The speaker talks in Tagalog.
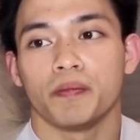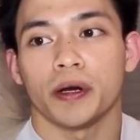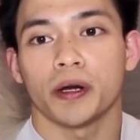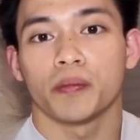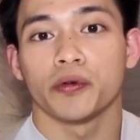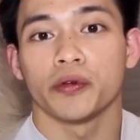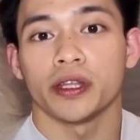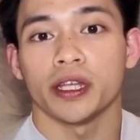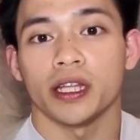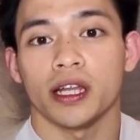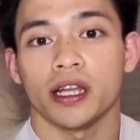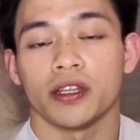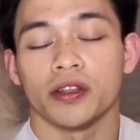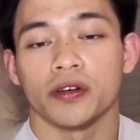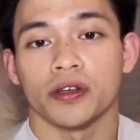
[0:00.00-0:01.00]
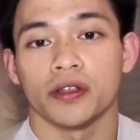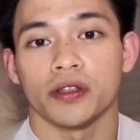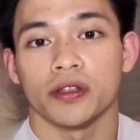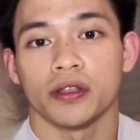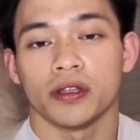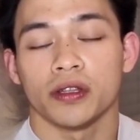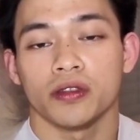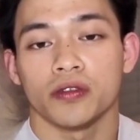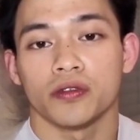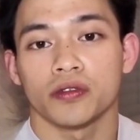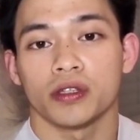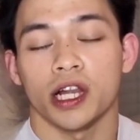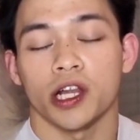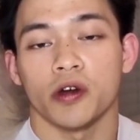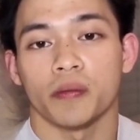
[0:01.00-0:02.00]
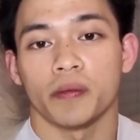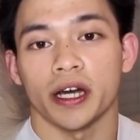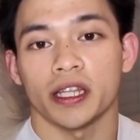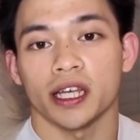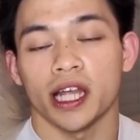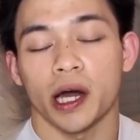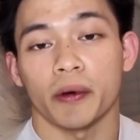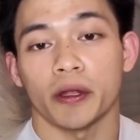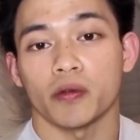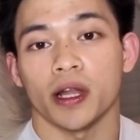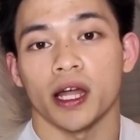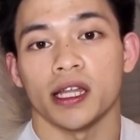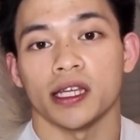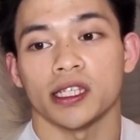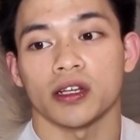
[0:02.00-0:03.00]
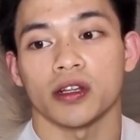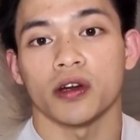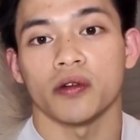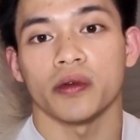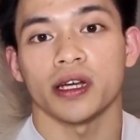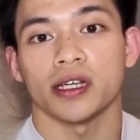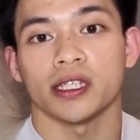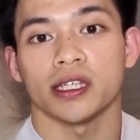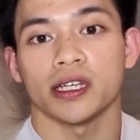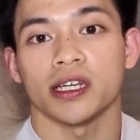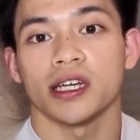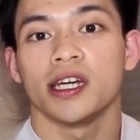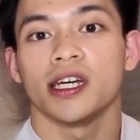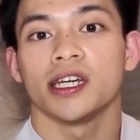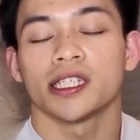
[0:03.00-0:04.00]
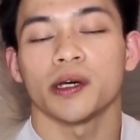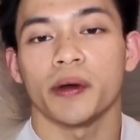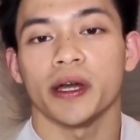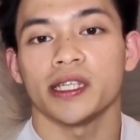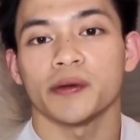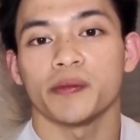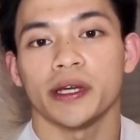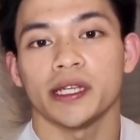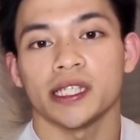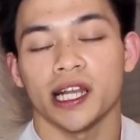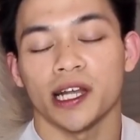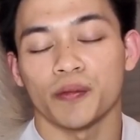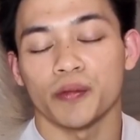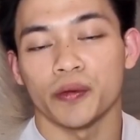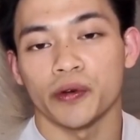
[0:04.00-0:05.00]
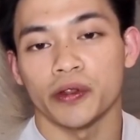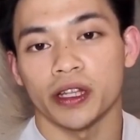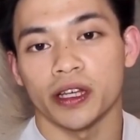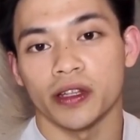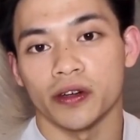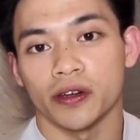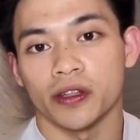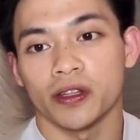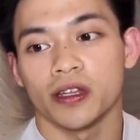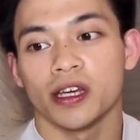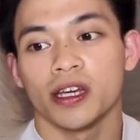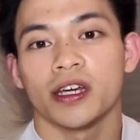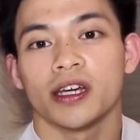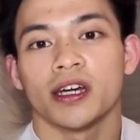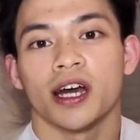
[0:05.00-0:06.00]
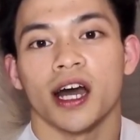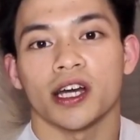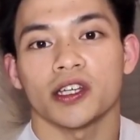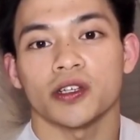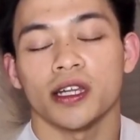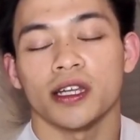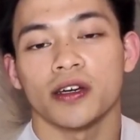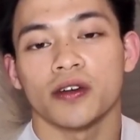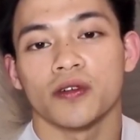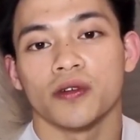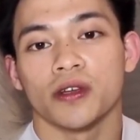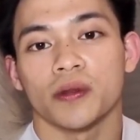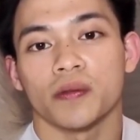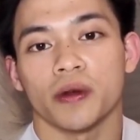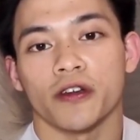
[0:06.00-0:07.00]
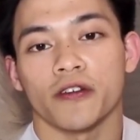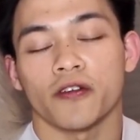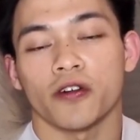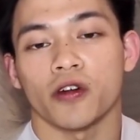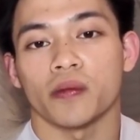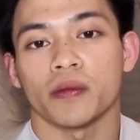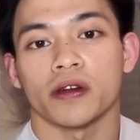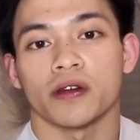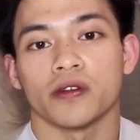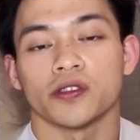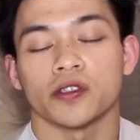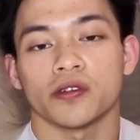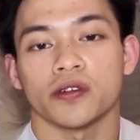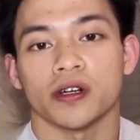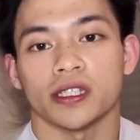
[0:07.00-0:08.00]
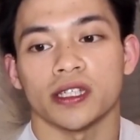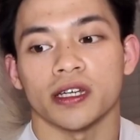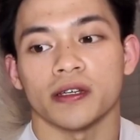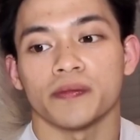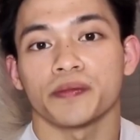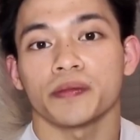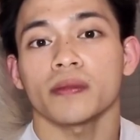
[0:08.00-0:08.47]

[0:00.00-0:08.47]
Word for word: pagpunta nila doon, nung dalawang bata, dapat wala na si Chloe kasi sabay-sabay silang pumunta doon. Actually, nagulat pa yung former coach ko kasi